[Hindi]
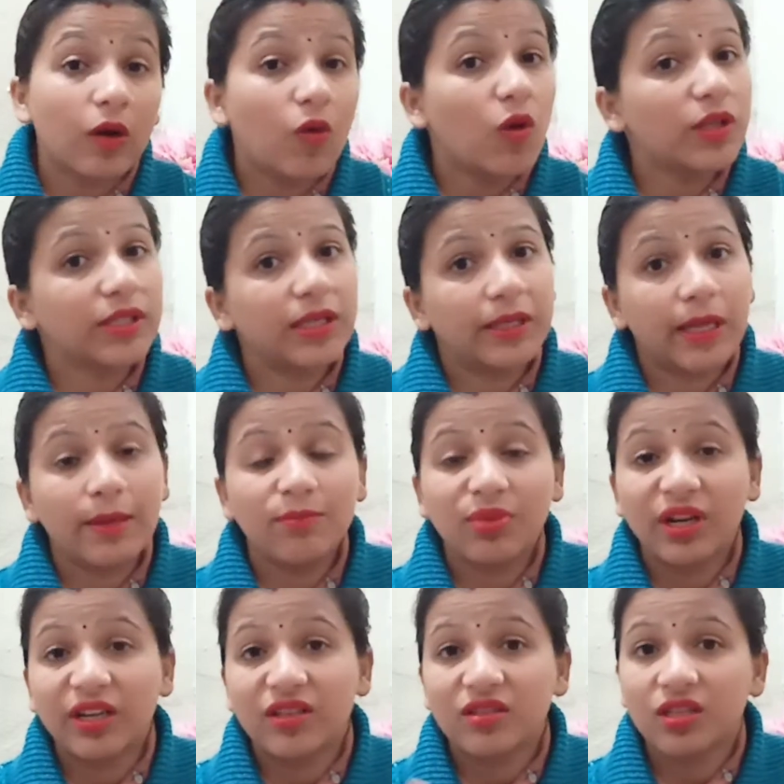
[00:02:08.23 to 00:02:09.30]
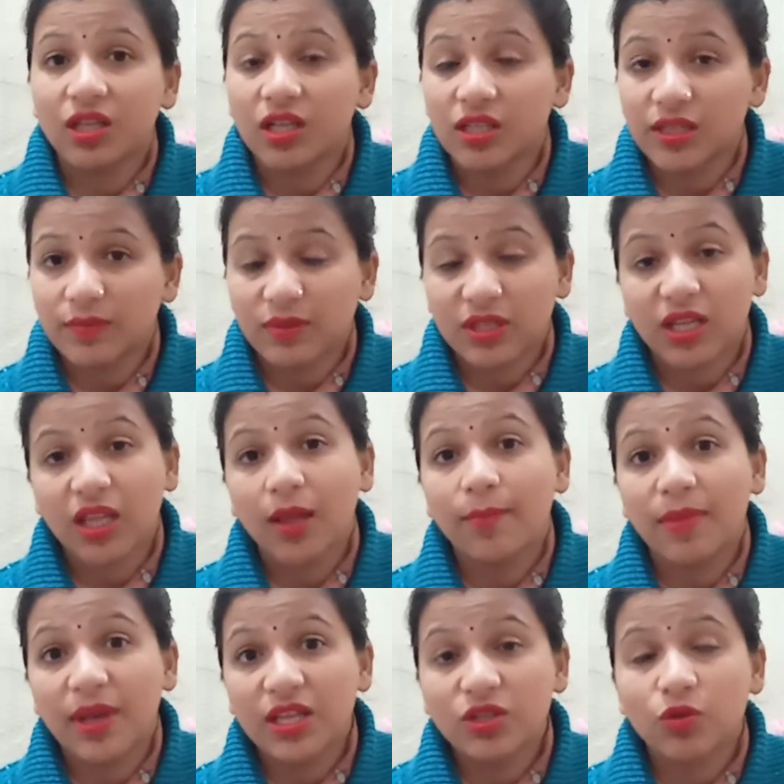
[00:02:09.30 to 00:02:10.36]
कौन सा टाइम प्रेगनेंसी के लिए सबसे ज़्यादा
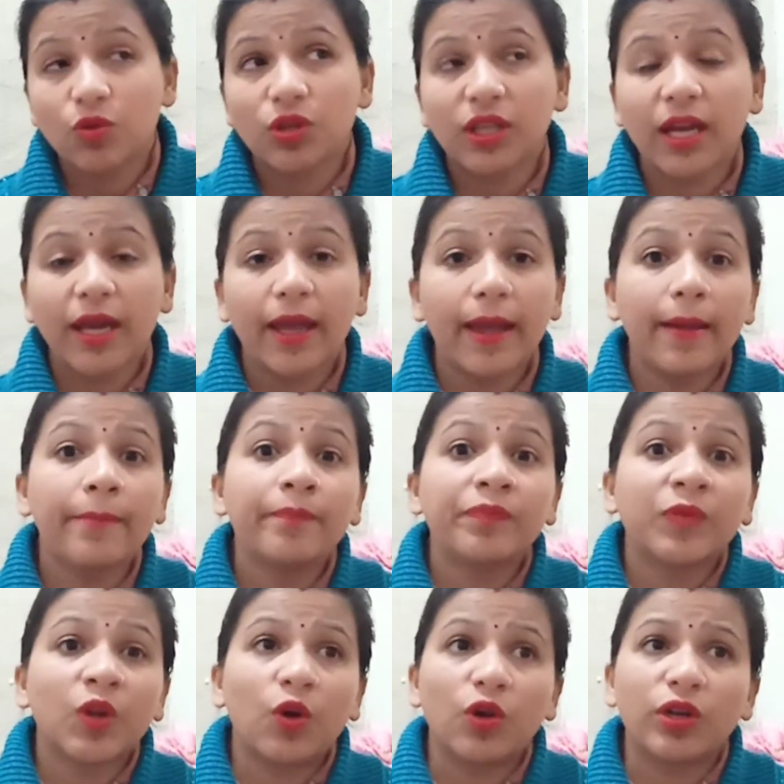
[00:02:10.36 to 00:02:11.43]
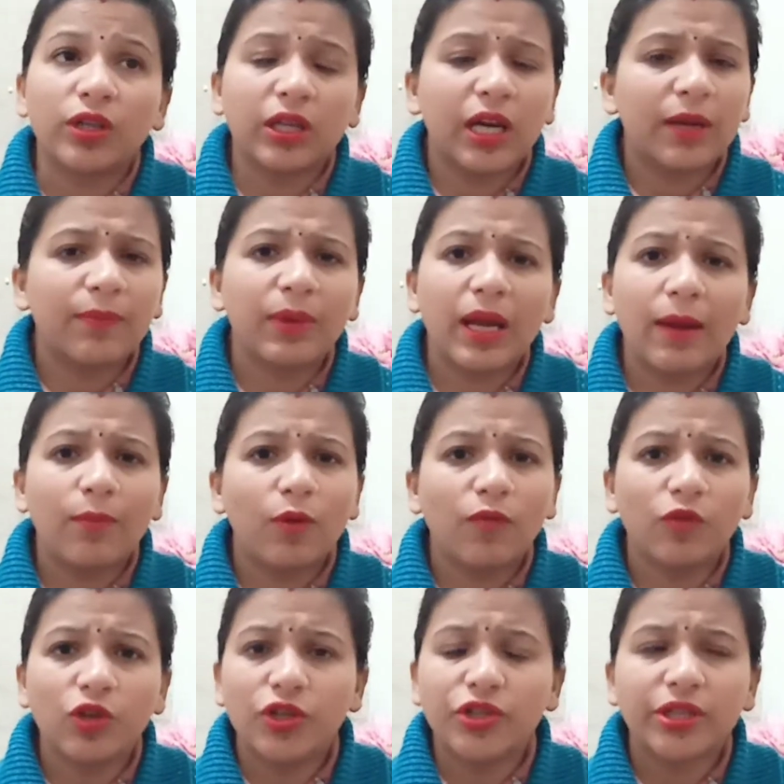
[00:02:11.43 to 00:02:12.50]
बेस्ट होता है और घर पे आप
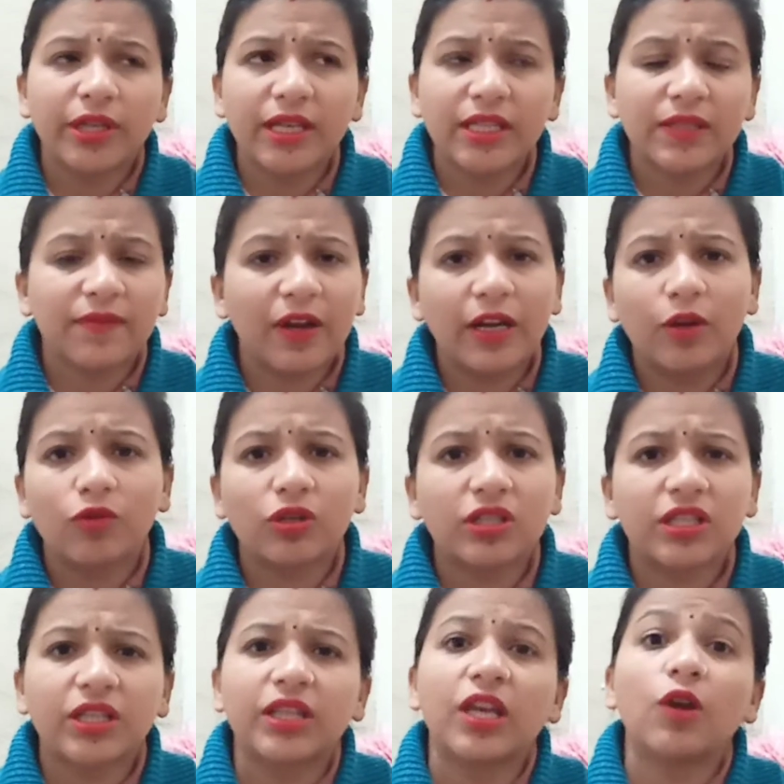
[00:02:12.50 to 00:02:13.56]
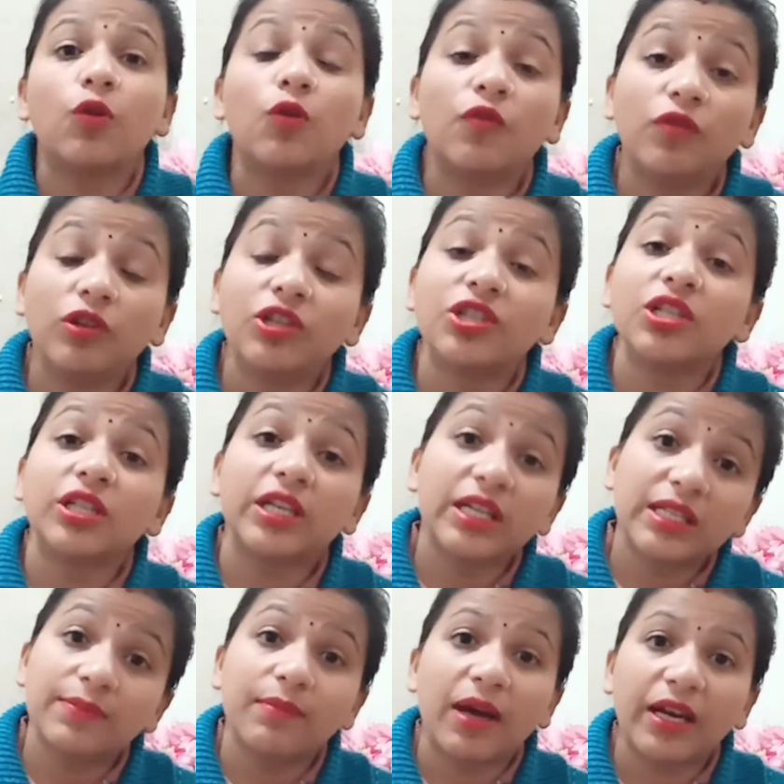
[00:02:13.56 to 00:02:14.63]
ओव्यूलेशन कैसे फाइंड आउट कर सकते हैं ओव्यूलेशन
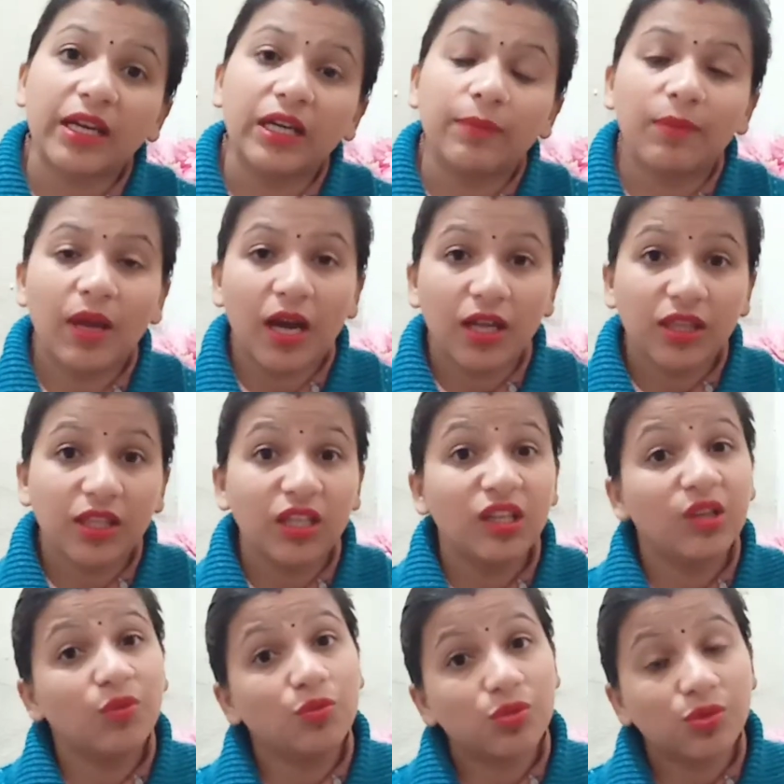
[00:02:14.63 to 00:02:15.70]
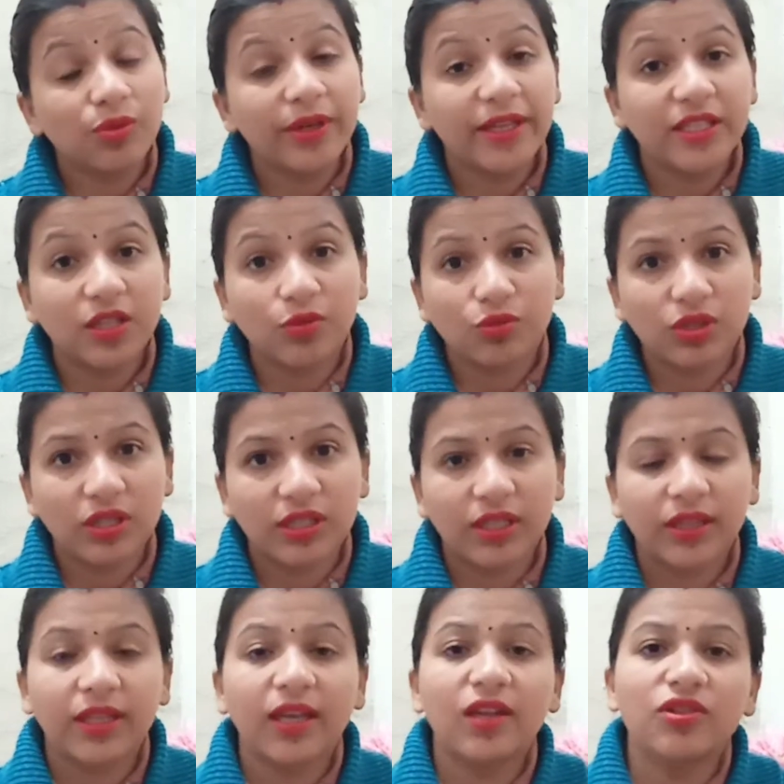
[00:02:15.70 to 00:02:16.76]
किट्स मार्केट में आती हैं उसको कैसे यूज़ कर
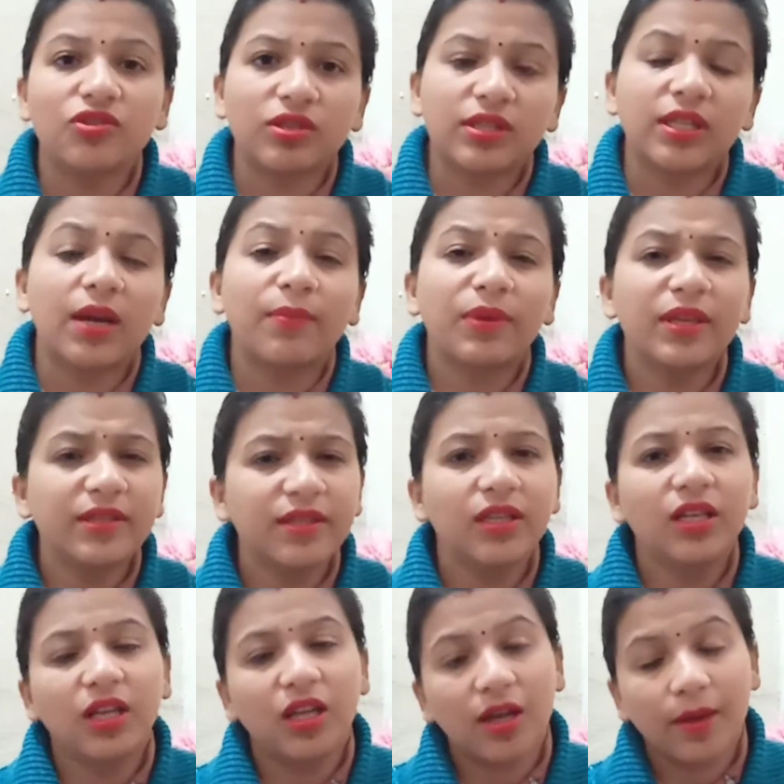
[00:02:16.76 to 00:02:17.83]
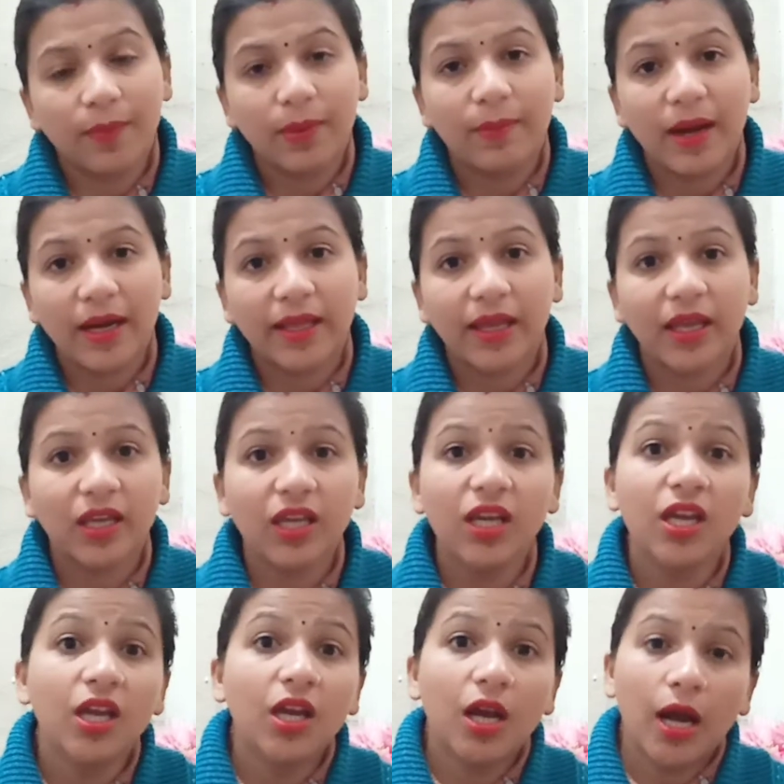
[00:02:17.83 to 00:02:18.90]
सकते हैं जिससे आप इजीली घर पे बैठ के
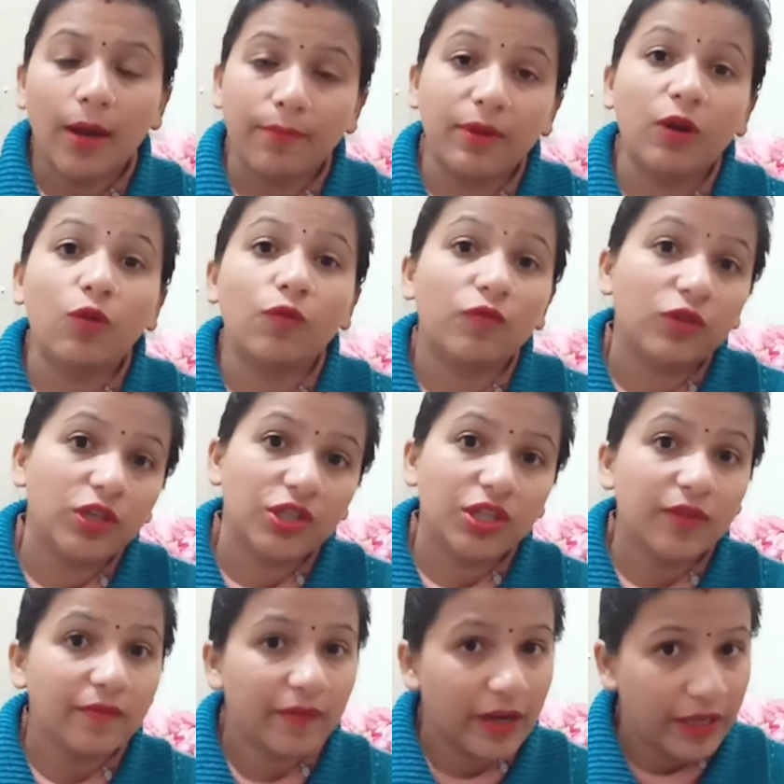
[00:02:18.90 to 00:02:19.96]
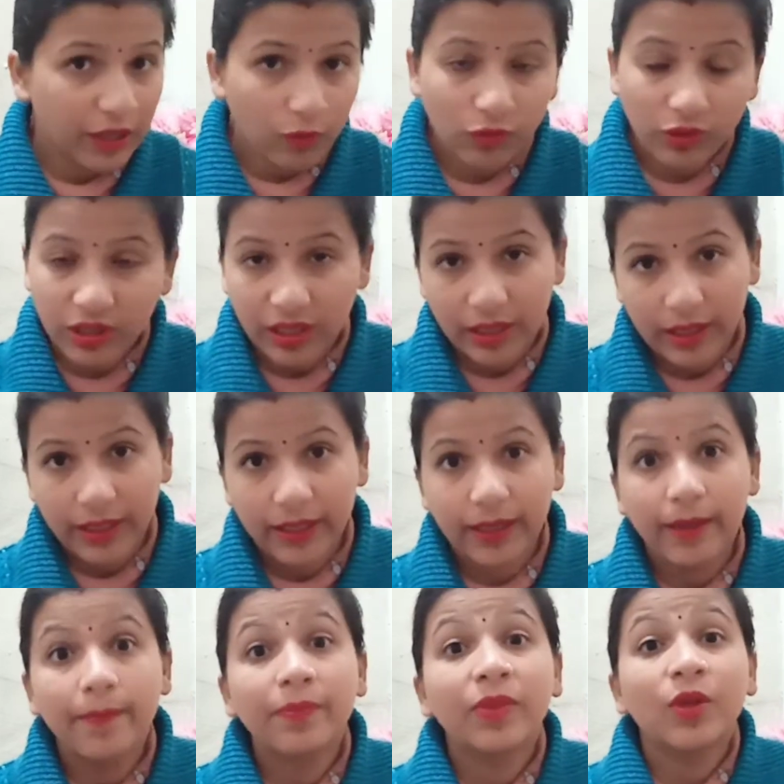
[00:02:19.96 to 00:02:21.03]
ही अपना ओव्यूलेशन फाइंड आउट कर
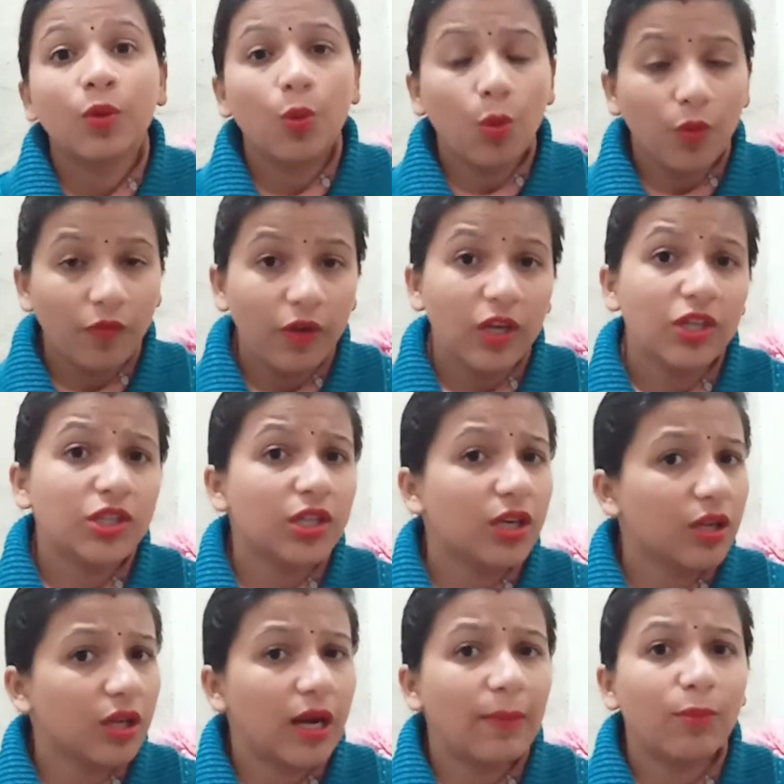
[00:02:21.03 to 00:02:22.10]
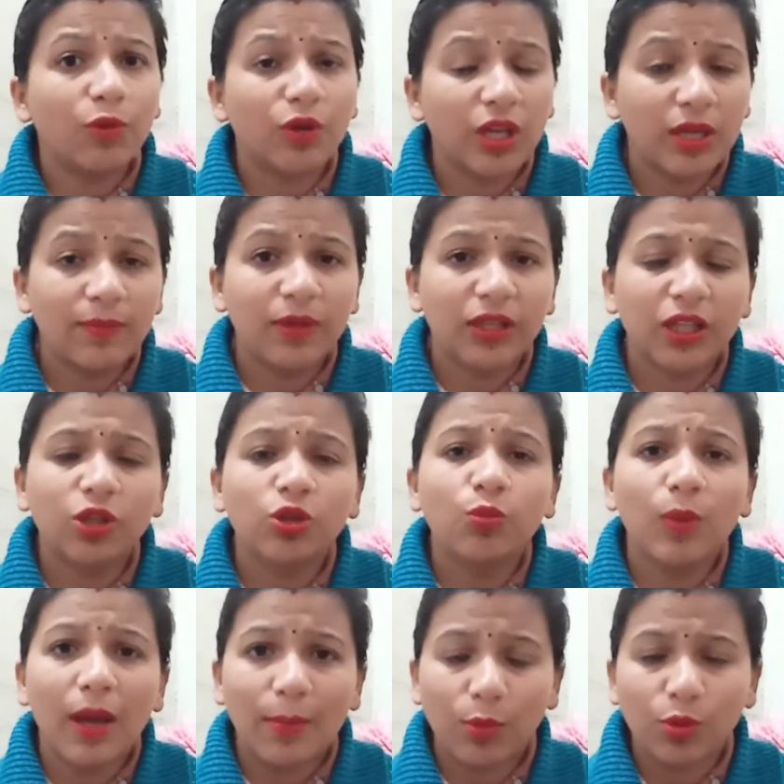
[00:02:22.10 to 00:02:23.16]
लेंगे ओव्यूलेशन अगर आपको नहीं पता तो
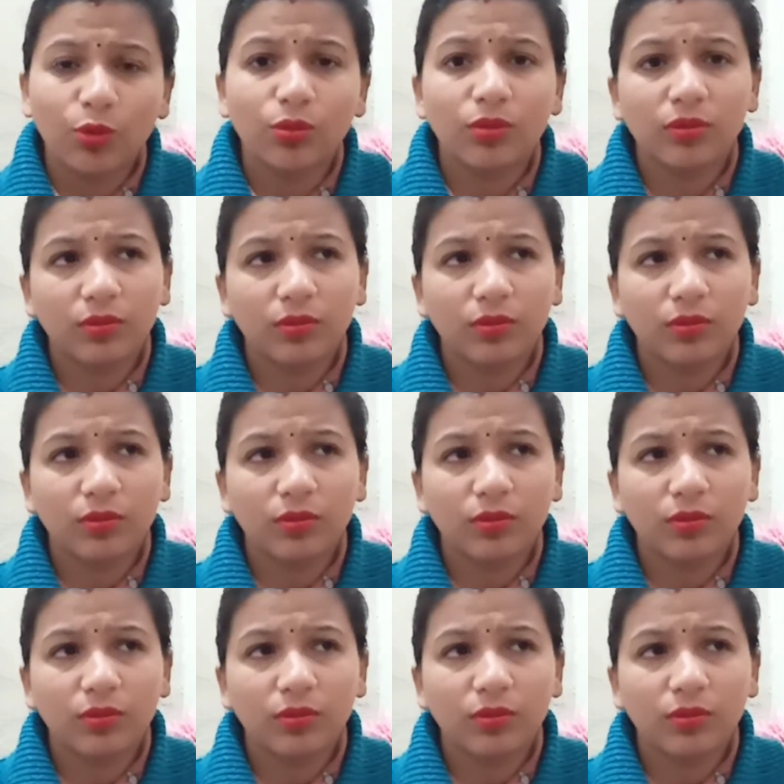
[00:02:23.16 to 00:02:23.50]
मैं आपको